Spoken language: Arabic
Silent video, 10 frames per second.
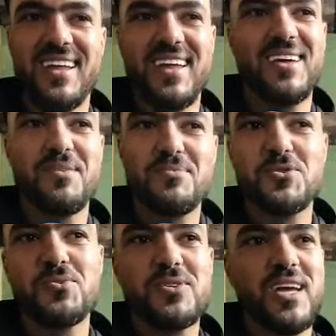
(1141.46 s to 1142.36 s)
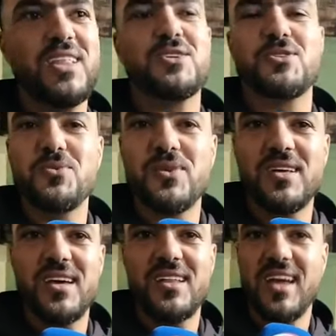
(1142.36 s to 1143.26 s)
انا مزوج عندي جوج
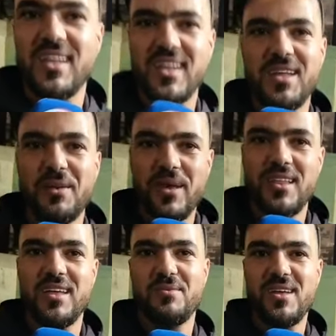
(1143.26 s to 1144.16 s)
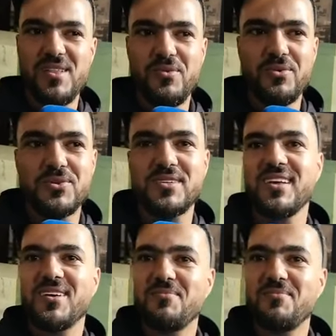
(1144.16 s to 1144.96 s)
وليدات يعني حنا اربعه اربعه نفوس